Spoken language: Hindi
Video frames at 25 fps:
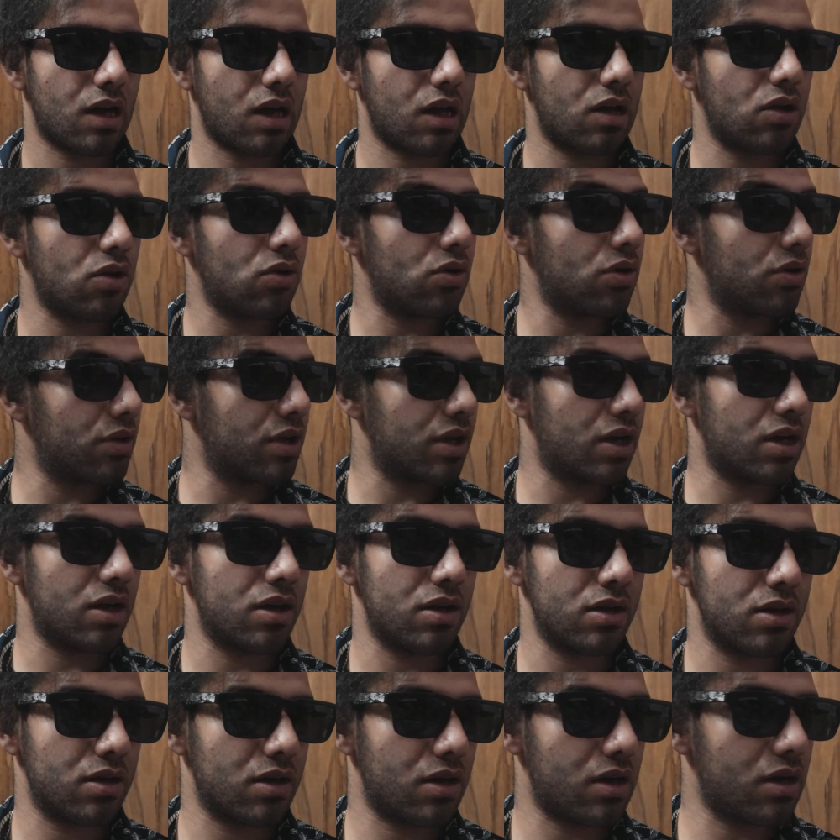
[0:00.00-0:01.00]
आयो या
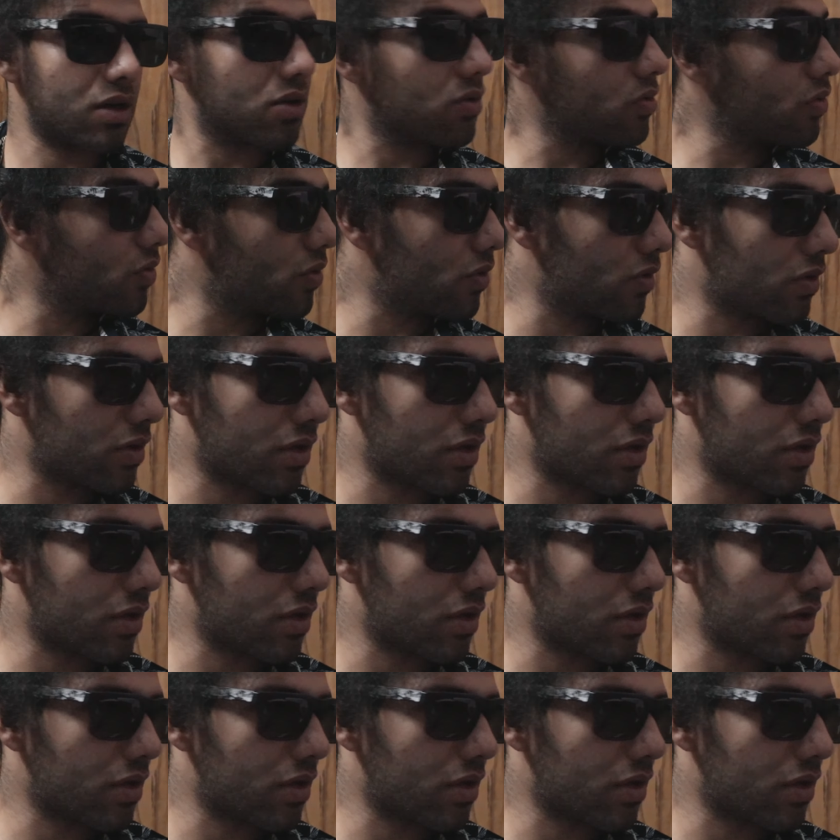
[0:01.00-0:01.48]
आयो